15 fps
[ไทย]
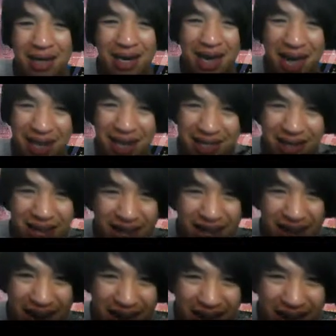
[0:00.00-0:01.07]
รหัส
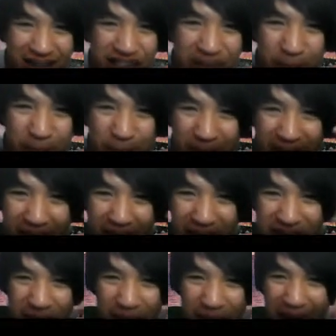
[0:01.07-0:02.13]
A10
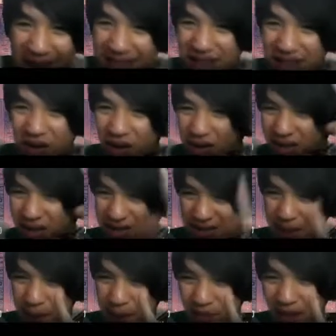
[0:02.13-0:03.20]
A11 เนาะ
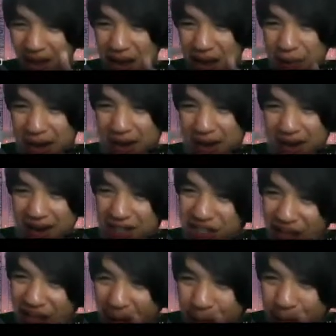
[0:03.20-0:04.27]
จำได้ไหมฮะ
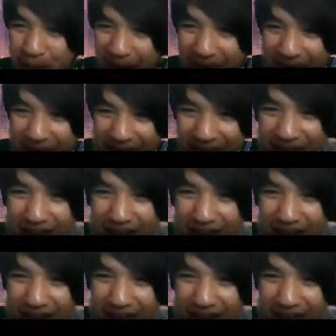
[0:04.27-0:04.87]
some any